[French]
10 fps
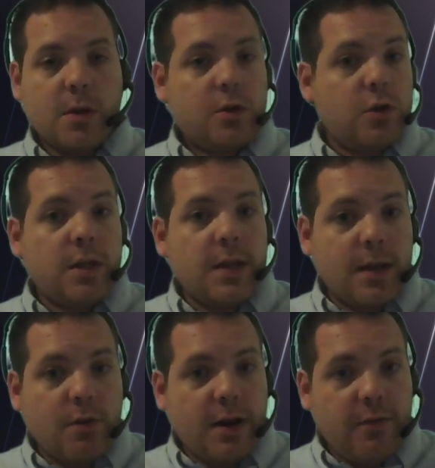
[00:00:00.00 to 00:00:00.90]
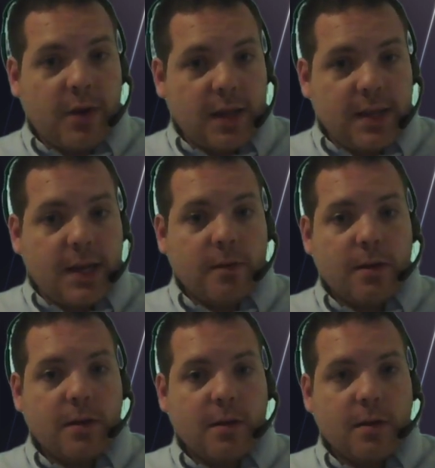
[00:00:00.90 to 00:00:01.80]
Ce n'était que la vérité.
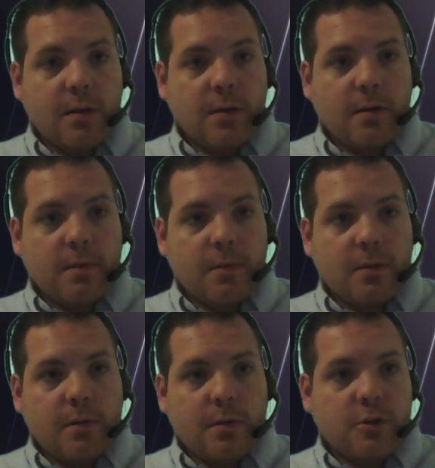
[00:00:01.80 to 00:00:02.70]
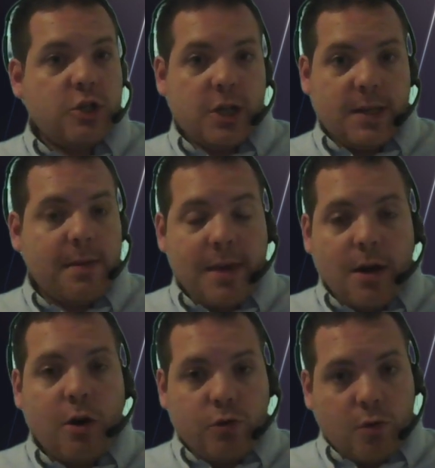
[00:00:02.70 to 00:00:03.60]
J'ai été mis
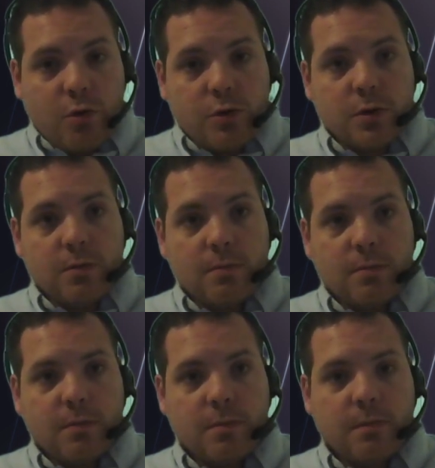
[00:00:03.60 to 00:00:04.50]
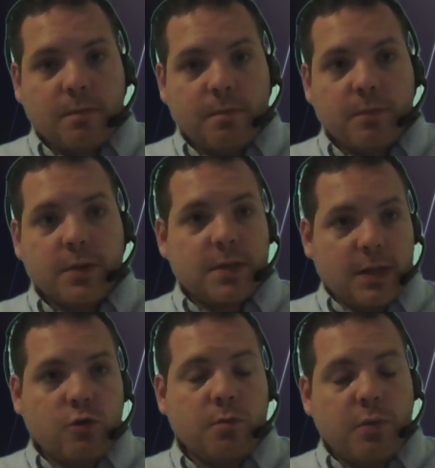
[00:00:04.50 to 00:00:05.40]
hors de cause.
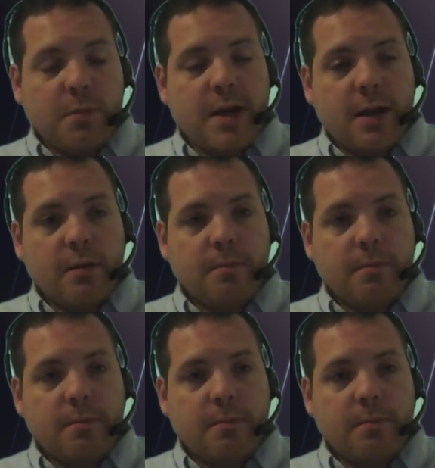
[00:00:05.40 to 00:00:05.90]
C'est une première.